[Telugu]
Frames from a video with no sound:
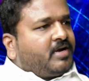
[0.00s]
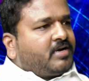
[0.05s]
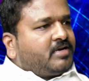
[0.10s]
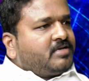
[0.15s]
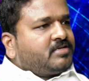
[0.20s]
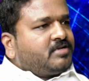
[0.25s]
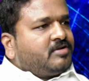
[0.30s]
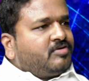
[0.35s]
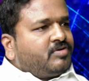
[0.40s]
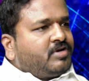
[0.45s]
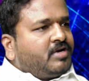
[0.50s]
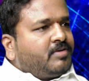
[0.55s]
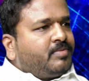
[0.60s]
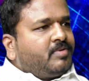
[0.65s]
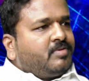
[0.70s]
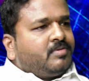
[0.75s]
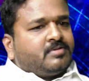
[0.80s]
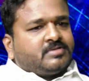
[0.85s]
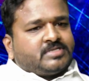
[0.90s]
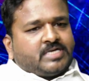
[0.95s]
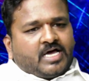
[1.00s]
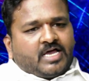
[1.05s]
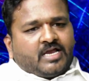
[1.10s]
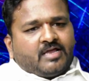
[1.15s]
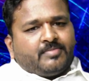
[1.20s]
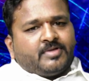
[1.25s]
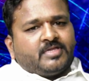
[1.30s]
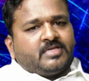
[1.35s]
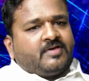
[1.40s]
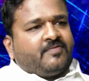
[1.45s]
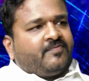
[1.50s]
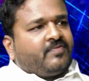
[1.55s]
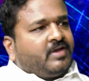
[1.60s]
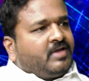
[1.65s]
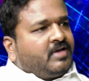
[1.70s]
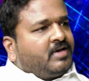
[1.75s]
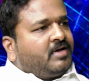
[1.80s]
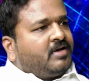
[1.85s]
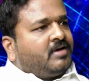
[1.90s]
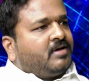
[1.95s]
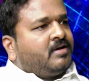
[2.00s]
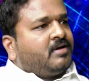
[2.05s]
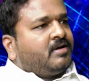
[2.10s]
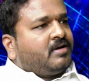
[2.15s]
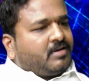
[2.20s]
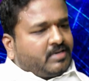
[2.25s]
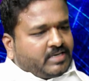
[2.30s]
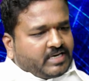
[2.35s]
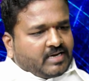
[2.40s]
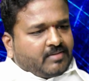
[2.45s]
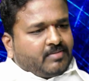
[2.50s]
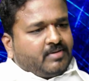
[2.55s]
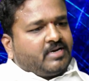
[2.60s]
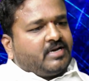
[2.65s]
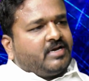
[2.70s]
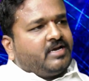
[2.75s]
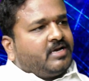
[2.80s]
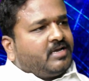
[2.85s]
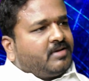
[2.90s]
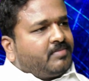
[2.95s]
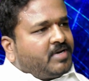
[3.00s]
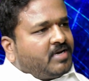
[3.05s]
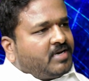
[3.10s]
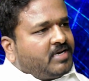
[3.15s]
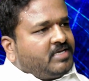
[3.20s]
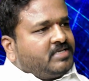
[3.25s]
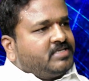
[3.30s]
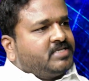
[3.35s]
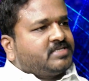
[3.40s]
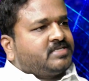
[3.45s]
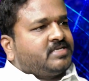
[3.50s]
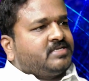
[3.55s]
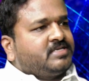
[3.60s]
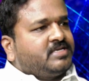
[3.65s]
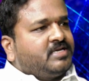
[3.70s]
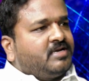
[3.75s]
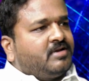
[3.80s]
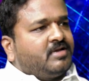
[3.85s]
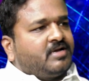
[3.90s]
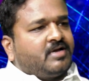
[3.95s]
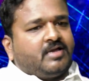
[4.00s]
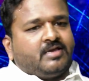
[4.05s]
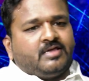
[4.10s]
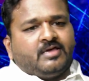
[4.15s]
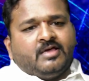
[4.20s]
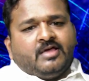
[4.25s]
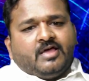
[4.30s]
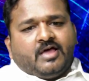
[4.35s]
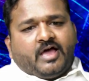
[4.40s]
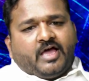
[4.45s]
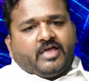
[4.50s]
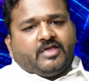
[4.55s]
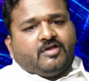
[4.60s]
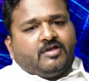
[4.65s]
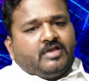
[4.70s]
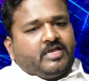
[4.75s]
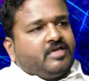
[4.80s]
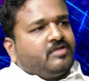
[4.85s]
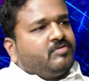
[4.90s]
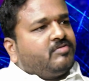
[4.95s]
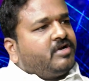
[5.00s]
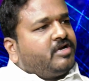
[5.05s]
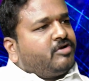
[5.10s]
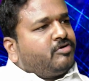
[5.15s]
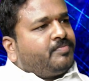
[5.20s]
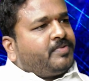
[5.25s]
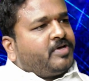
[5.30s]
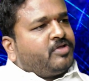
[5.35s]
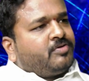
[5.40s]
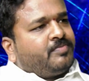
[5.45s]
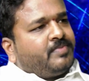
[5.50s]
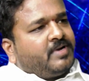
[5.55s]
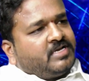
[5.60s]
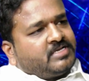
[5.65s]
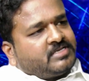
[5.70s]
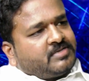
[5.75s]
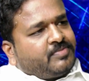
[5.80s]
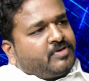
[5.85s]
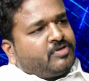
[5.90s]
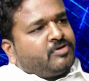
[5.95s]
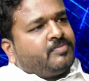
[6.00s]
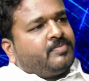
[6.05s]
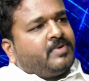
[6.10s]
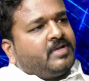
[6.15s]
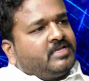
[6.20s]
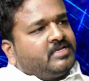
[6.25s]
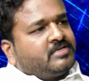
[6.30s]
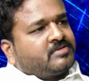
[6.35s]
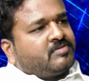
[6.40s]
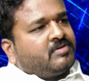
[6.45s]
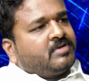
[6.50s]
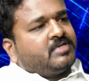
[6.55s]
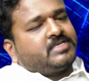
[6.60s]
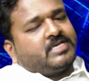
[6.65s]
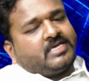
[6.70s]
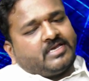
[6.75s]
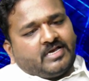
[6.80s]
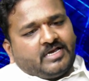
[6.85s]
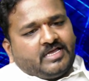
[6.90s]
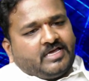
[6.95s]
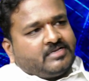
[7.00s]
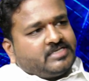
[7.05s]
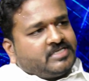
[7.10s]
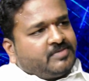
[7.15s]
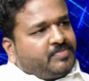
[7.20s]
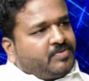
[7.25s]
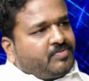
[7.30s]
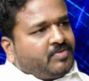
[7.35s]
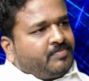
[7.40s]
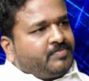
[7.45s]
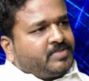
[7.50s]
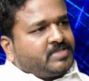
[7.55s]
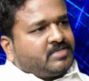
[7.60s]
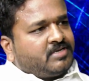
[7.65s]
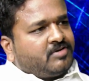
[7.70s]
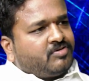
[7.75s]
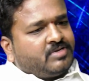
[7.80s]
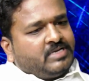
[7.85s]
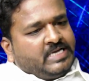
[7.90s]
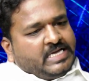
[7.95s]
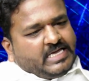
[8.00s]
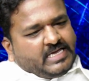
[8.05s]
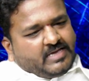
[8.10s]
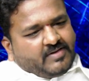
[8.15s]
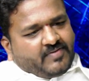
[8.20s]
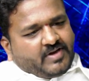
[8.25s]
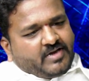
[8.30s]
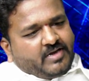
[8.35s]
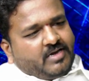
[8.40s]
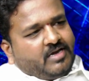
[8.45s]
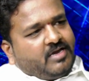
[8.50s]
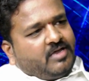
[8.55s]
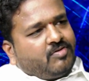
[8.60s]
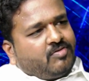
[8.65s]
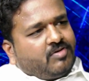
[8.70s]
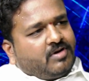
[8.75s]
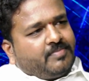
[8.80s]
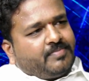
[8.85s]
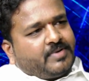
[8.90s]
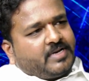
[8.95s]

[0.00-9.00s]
ప్రాక్టీస్లో ఉన్నప్పుడు చాలామందికి ఫ్రీగా టాబ్లెట్లు ఇవ్వడం కానీ ఇంజెక్షన్స్ ఇవ్వడం కానీ అయ్యో లేదు అంటే పది రూపాయలు ఇస్తే పది రూపాయలు తీసుకొని సరేలే అని చెప్పి పంపించడం ఇవన్నీ కూడా